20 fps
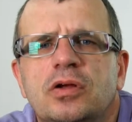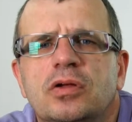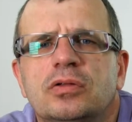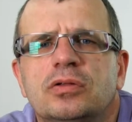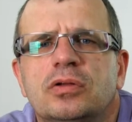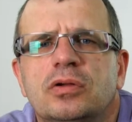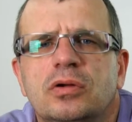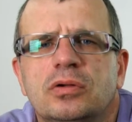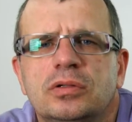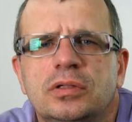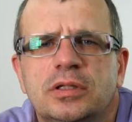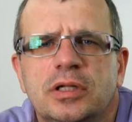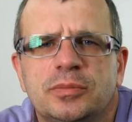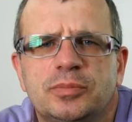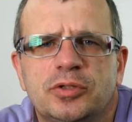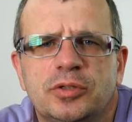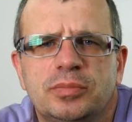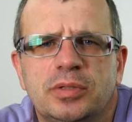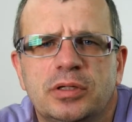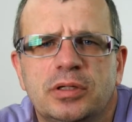kontroli nad
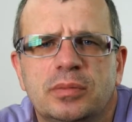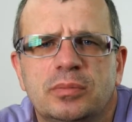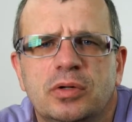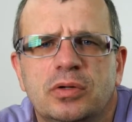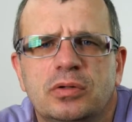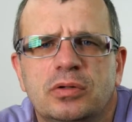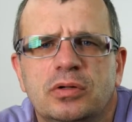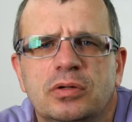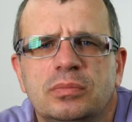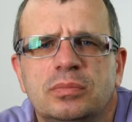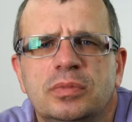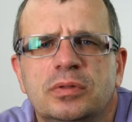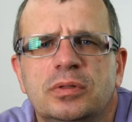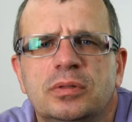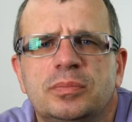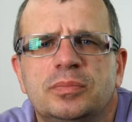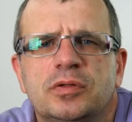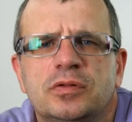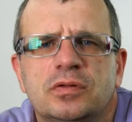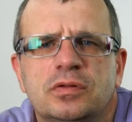przebiegiem
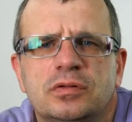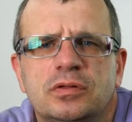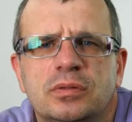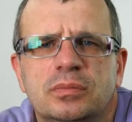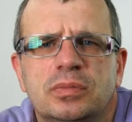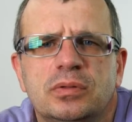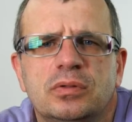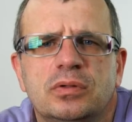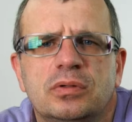choroby przez osobę